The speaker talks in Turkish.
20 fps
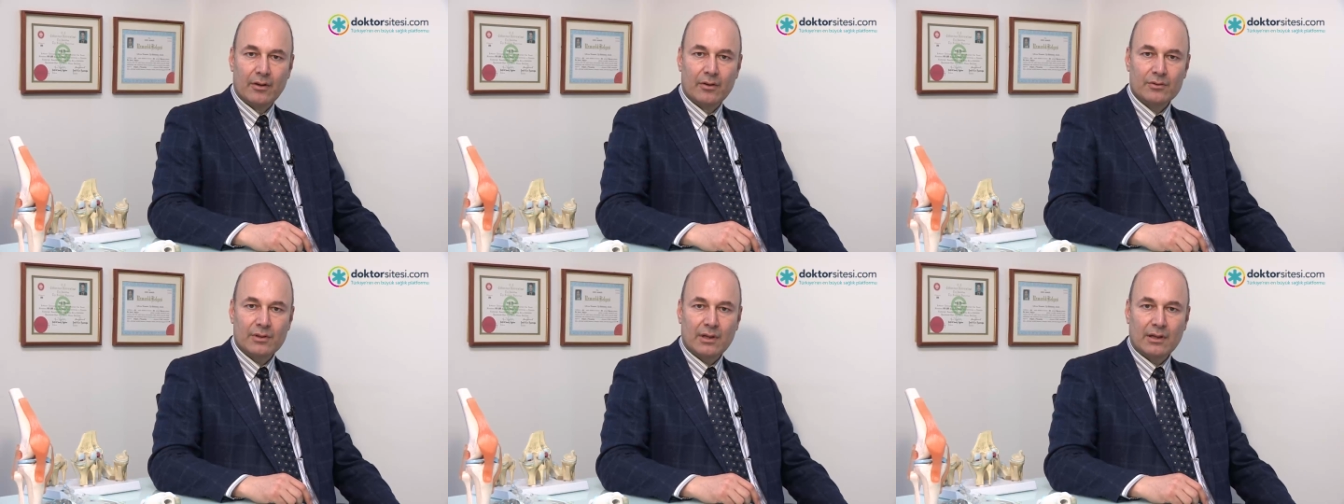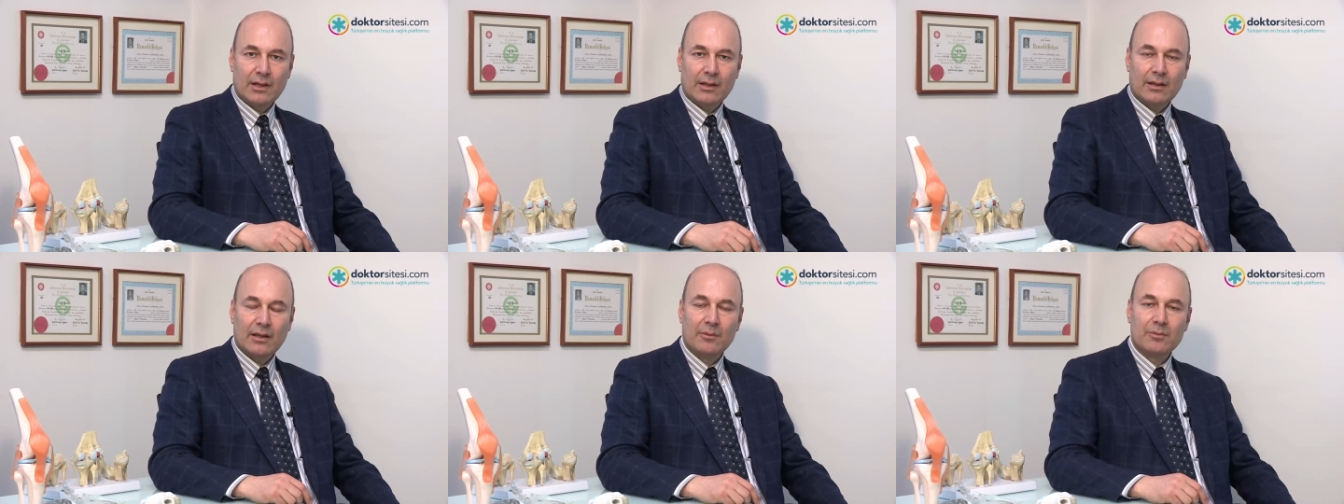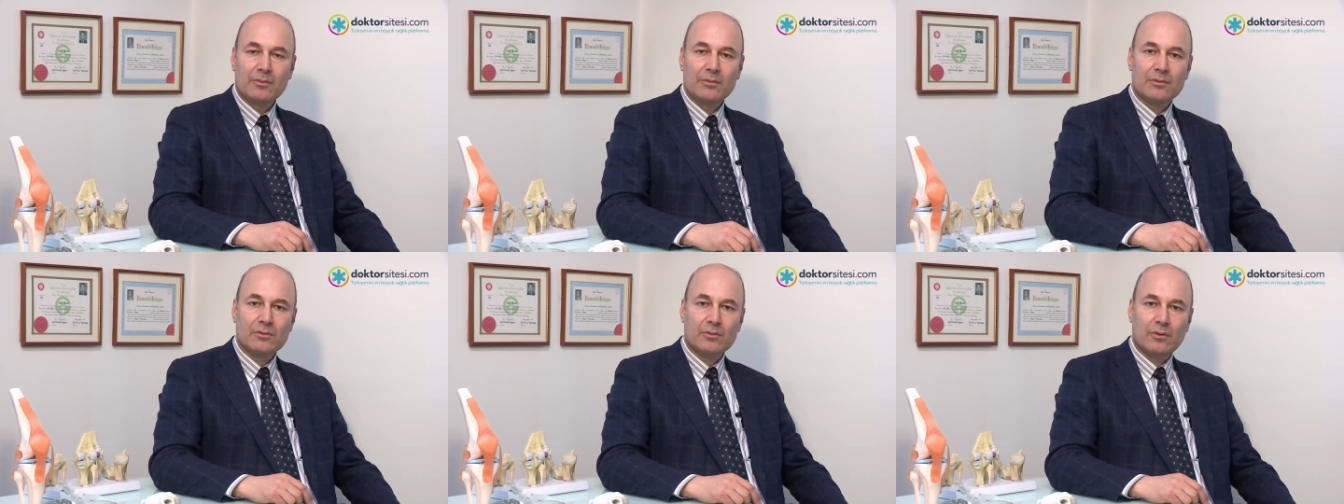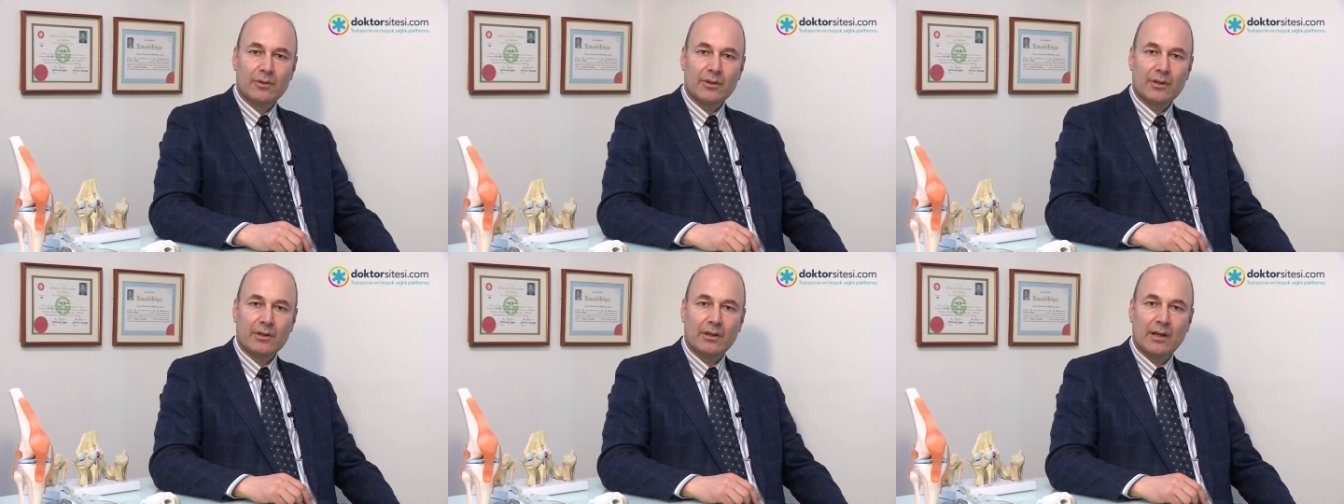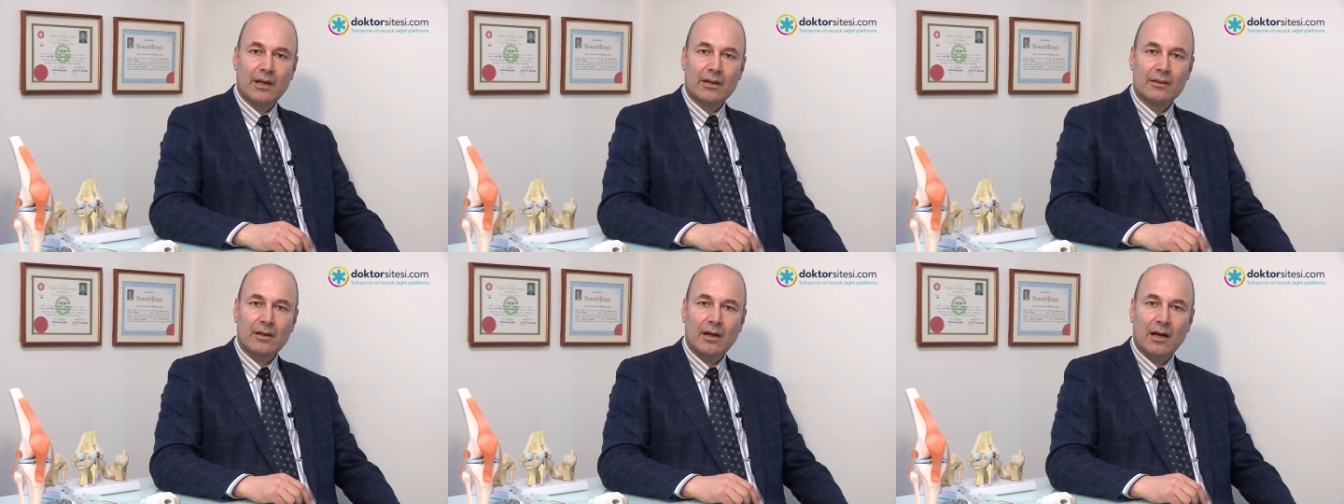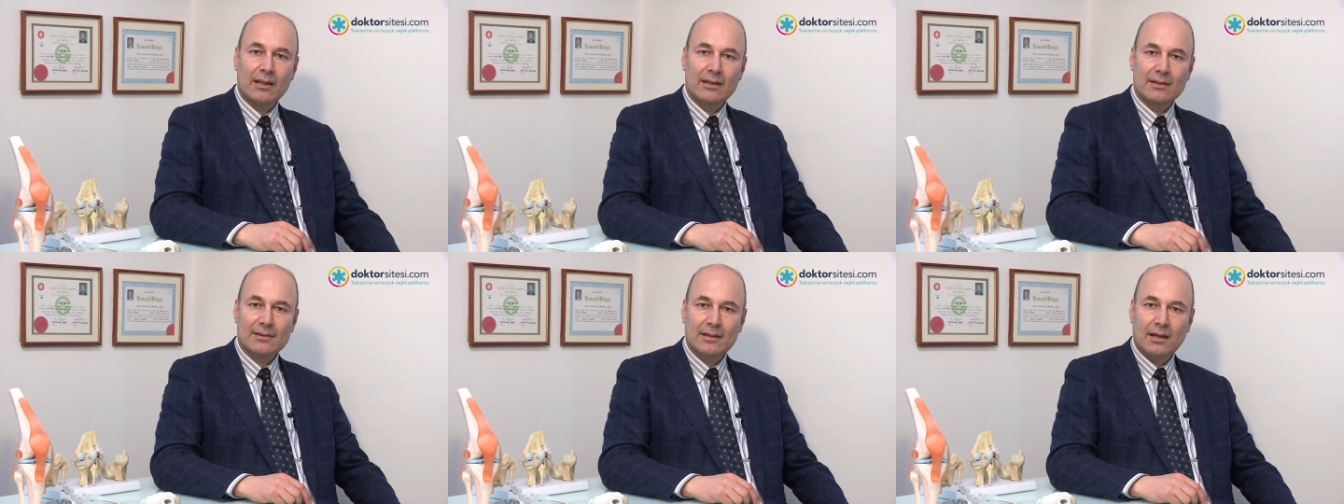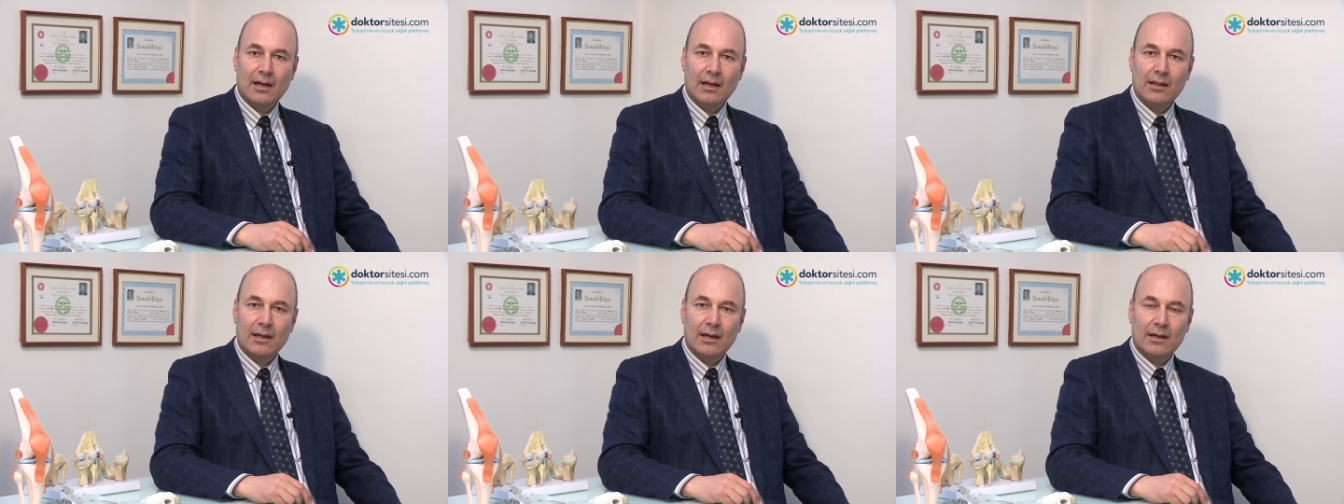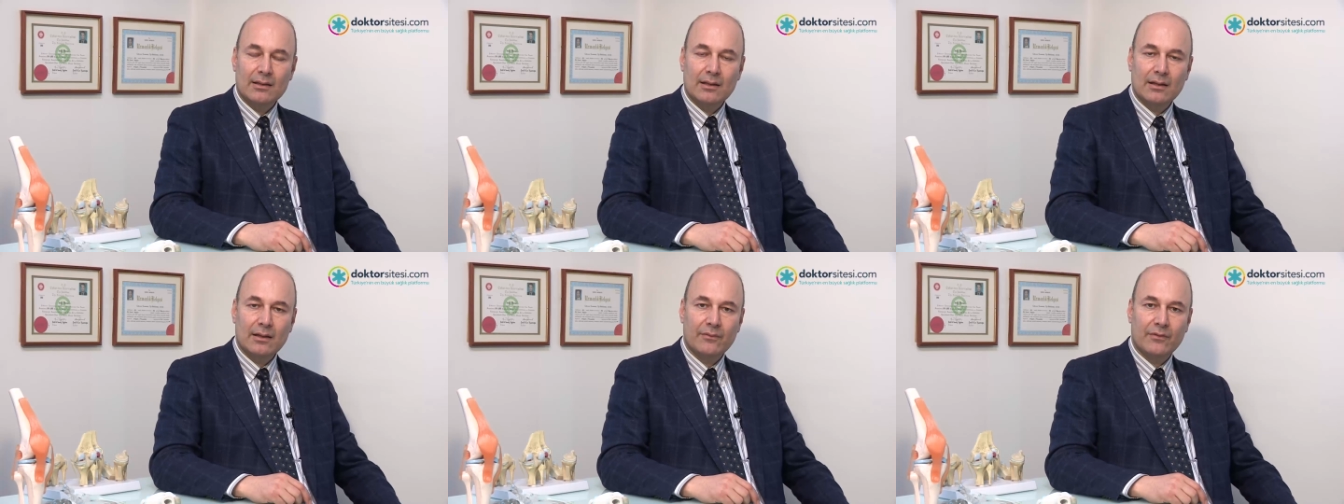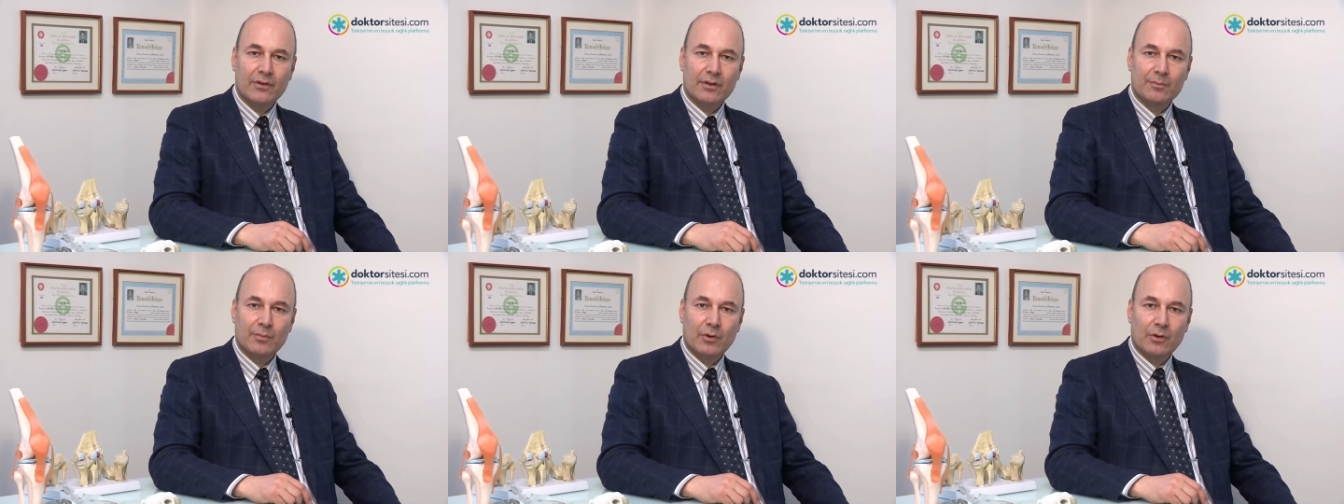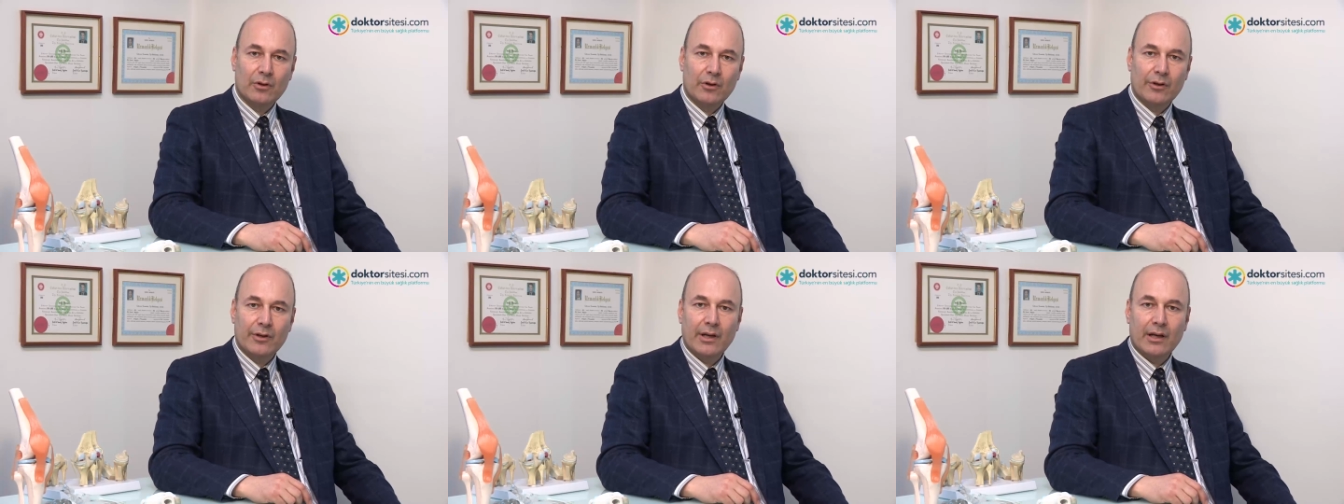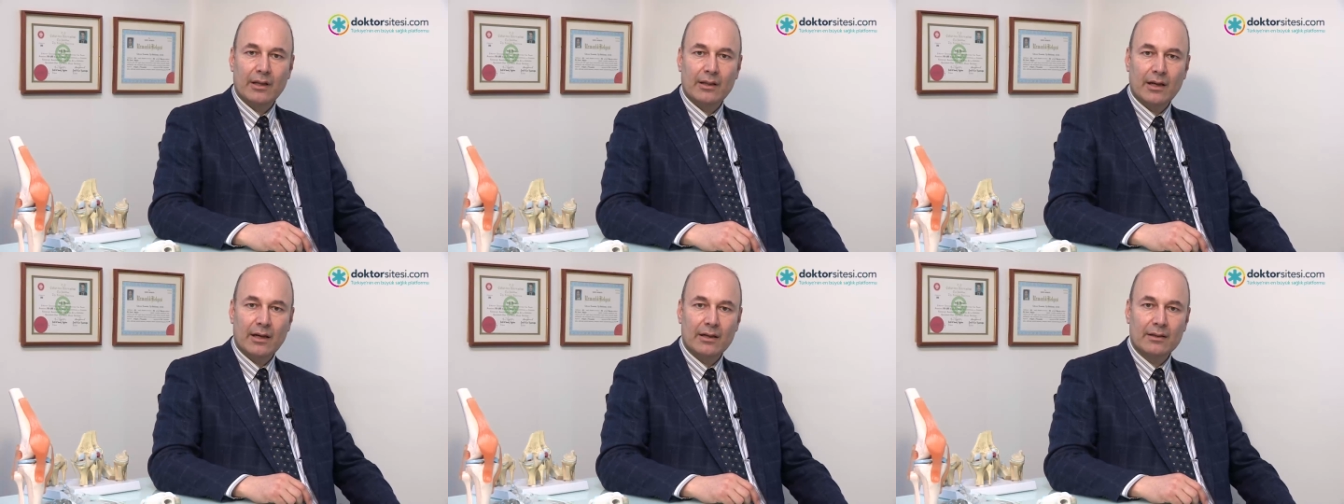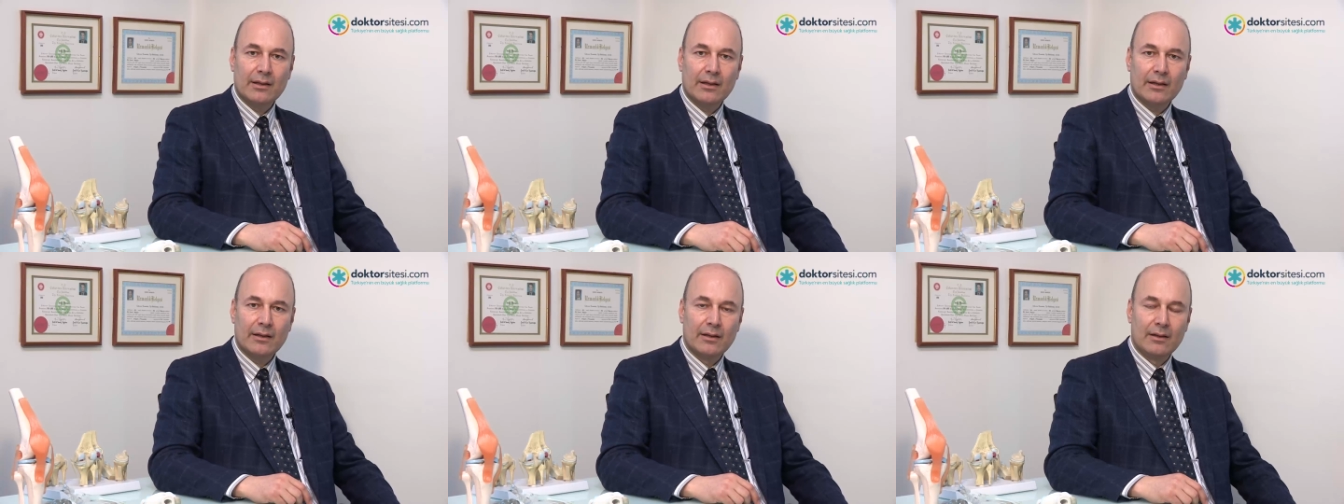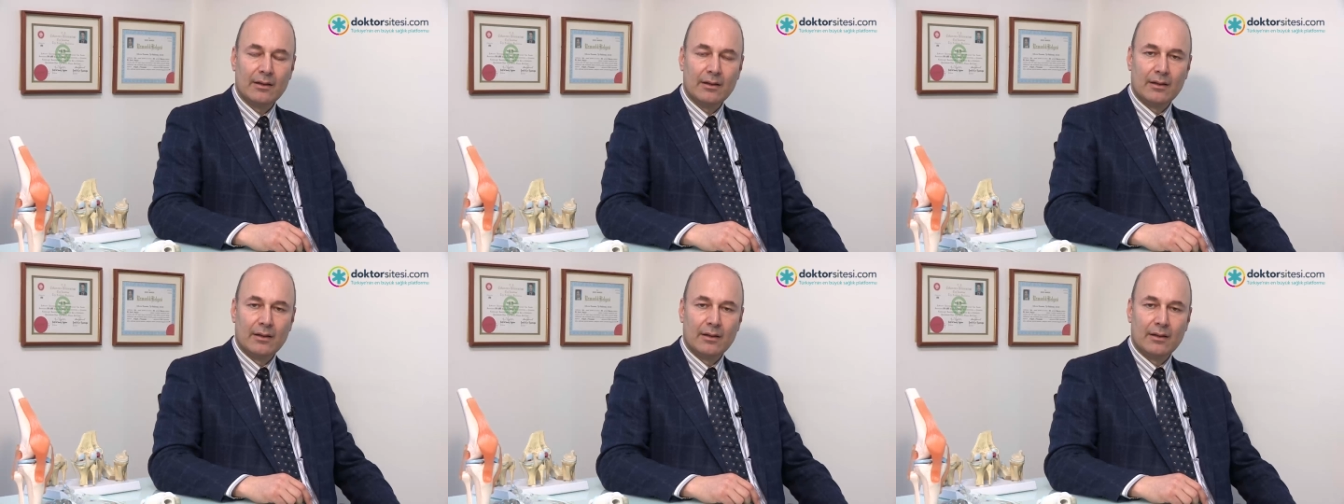Özellikle son yıllarda halı sahalarda, futbol oynayanlarda